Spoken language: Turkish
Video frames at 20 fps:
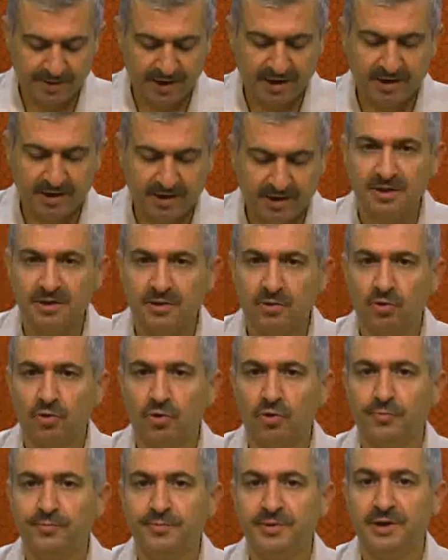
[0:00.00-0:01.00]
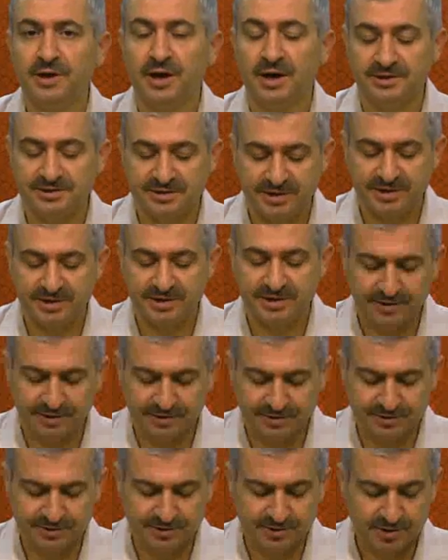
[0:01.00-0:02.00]
Belki o bir
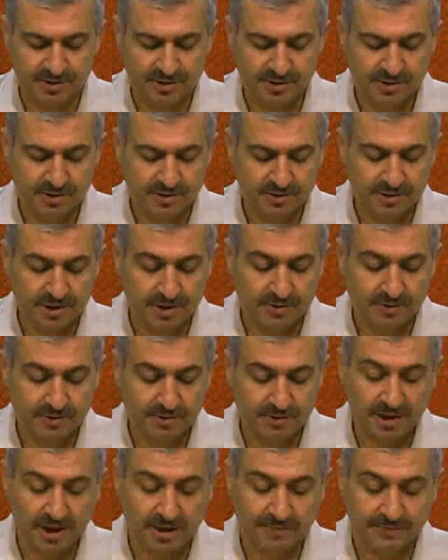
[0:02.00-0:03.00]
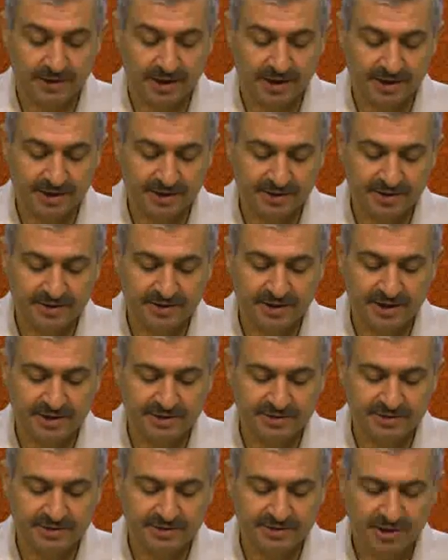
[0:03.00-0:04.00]
askerdir. Devlet namına hareket
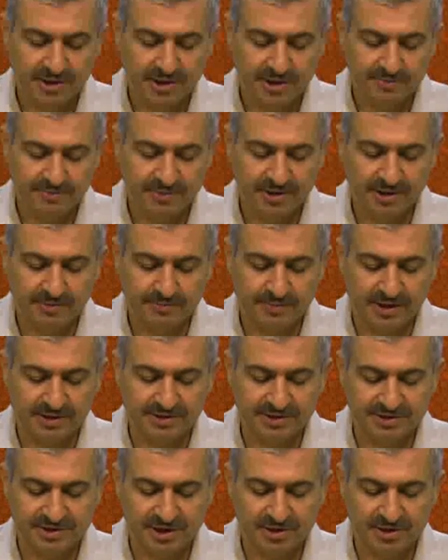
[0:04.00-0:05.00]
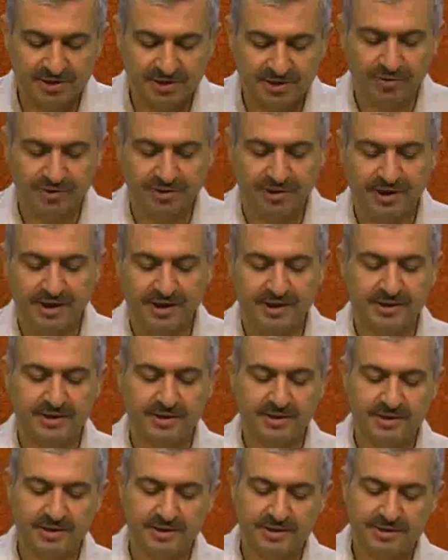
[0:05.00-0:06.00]
eder, bir padişah
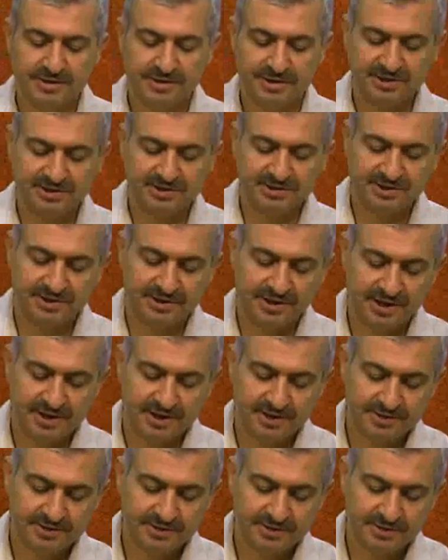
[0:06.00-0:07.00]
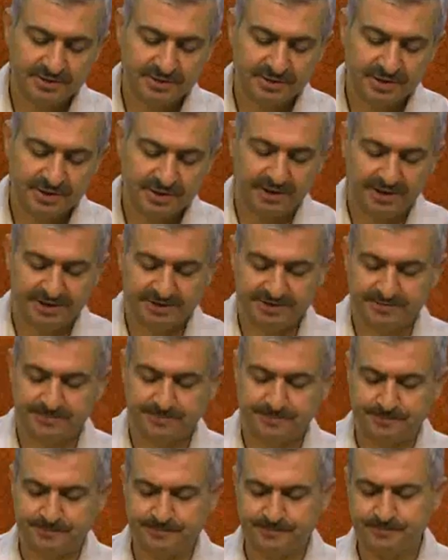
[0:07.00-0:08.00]
kuvvetine istinad eder.
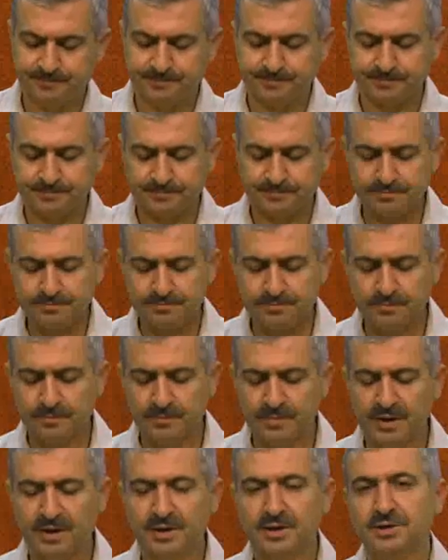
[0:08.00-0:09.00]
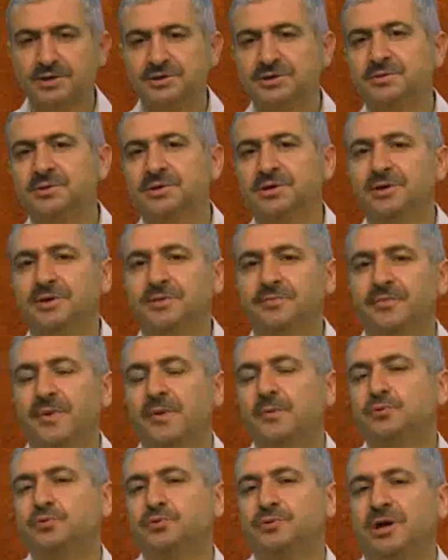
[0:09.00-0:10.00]
Şimdi
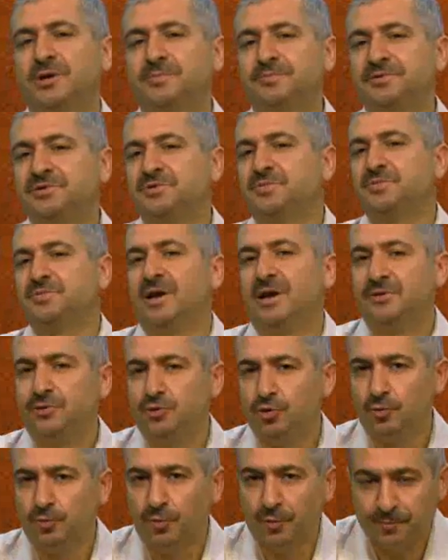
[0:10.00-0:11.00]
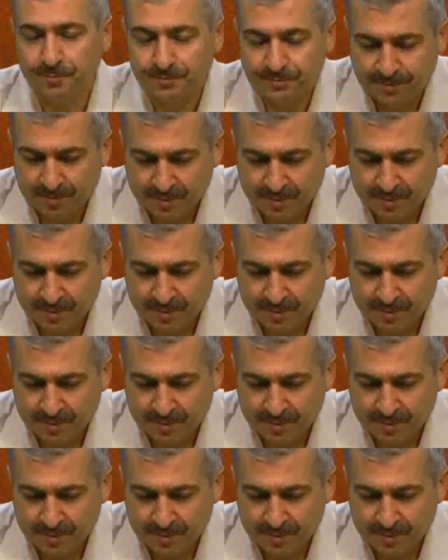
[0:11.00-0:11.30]
mevcudat Bismillah diyor mu?